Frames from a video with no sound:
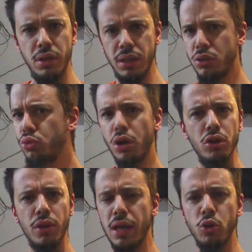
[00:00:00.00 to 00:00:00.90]
les
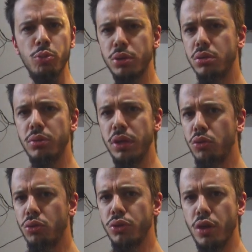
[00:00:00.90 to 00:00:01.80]
couleurs de la GoPro
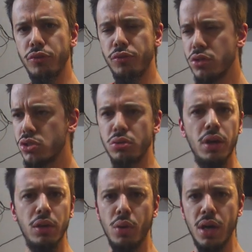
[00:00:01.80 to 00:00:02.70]
Hero 9 sont
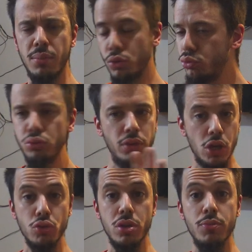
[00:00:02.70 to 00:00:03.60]
incroyables ou quelque
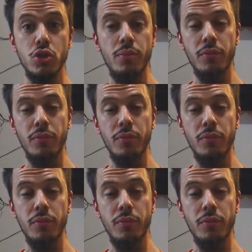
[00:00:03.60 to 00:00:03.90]
chose comme ça.